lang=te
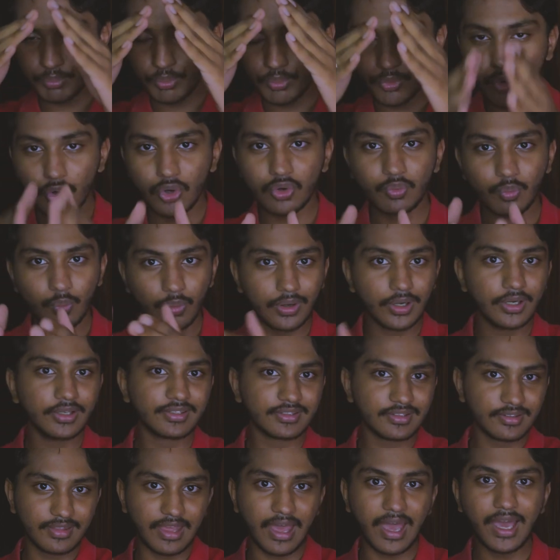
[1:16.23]
మోర్
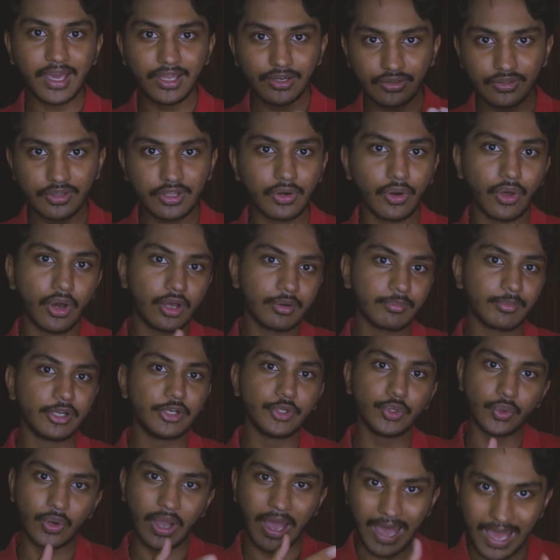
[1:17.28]
వర్స్ట్ దాన్ ద నార్మల్
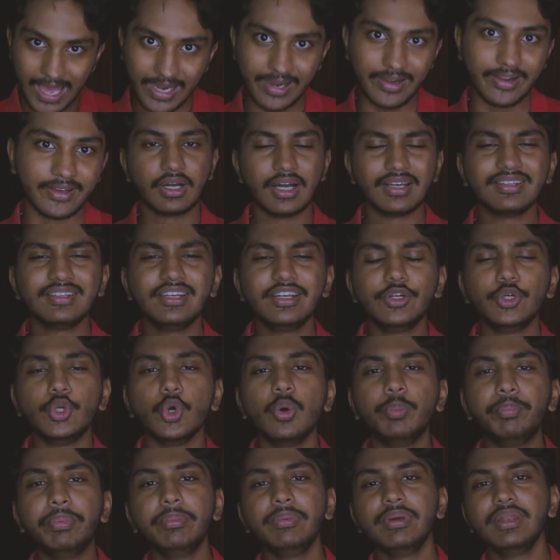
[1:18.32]
యూ హ్యాడ్ అసలు ఈ
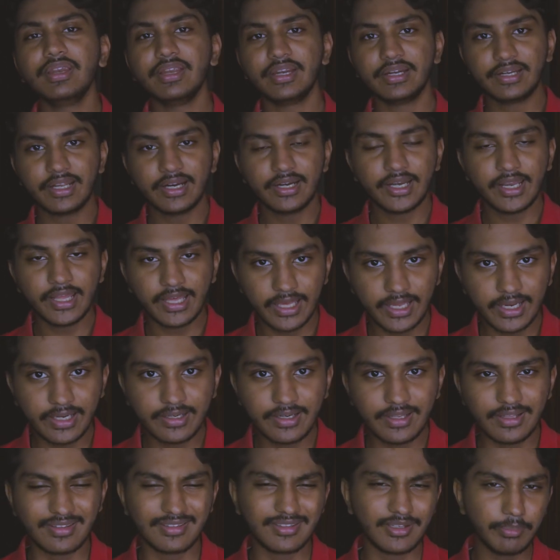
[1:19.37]
డోపమిన్ హిట్ అంటే
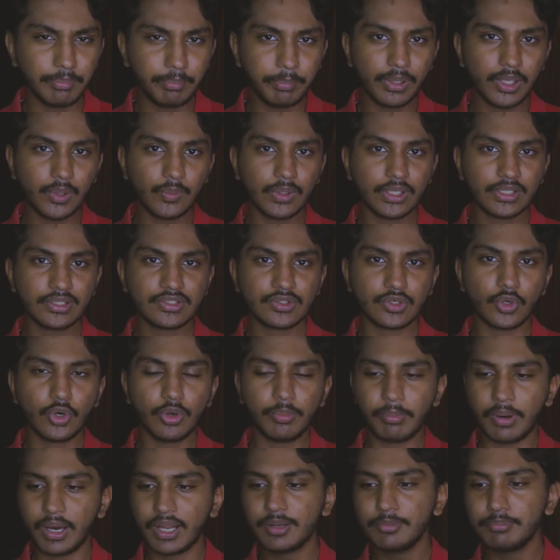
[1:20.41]
ఏంటి సింపుల్ వర్డ్స్లో
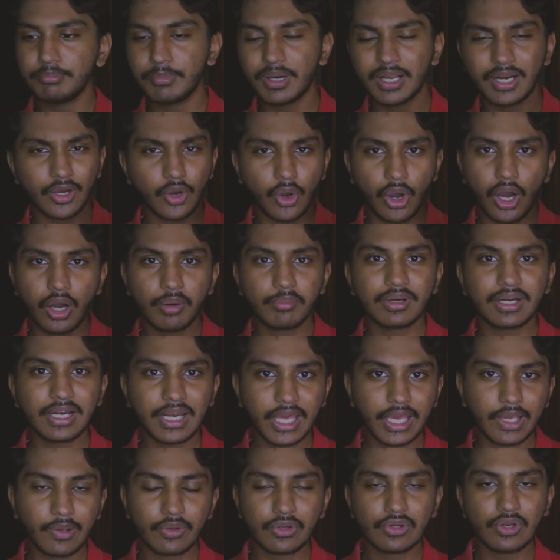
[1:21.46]
మనం మన కామన్
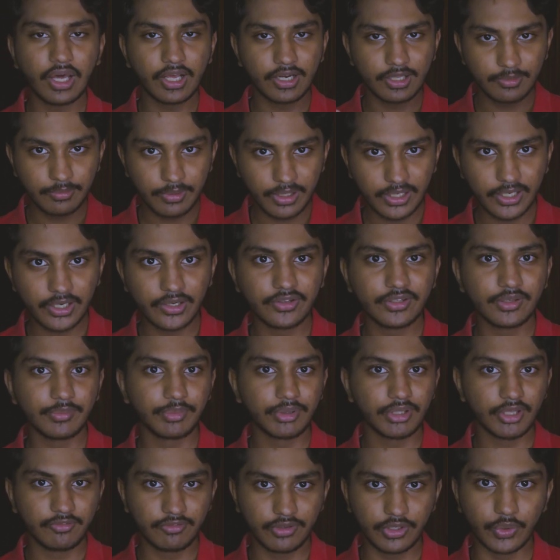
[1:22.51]
లాంగ్వేజ్లో అర్థమయ్యేటట్టు
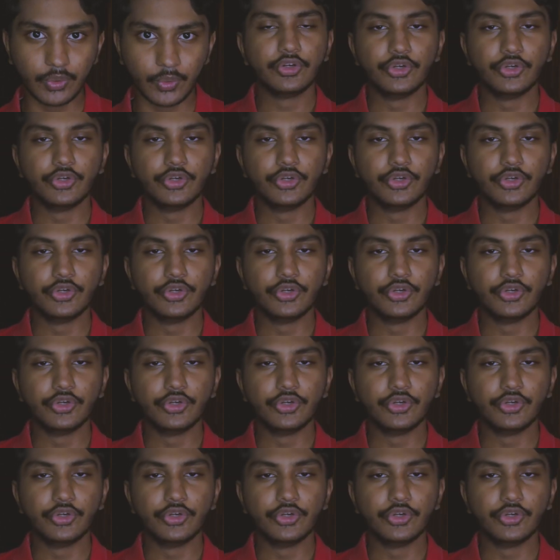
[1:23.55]
చెప్తా విను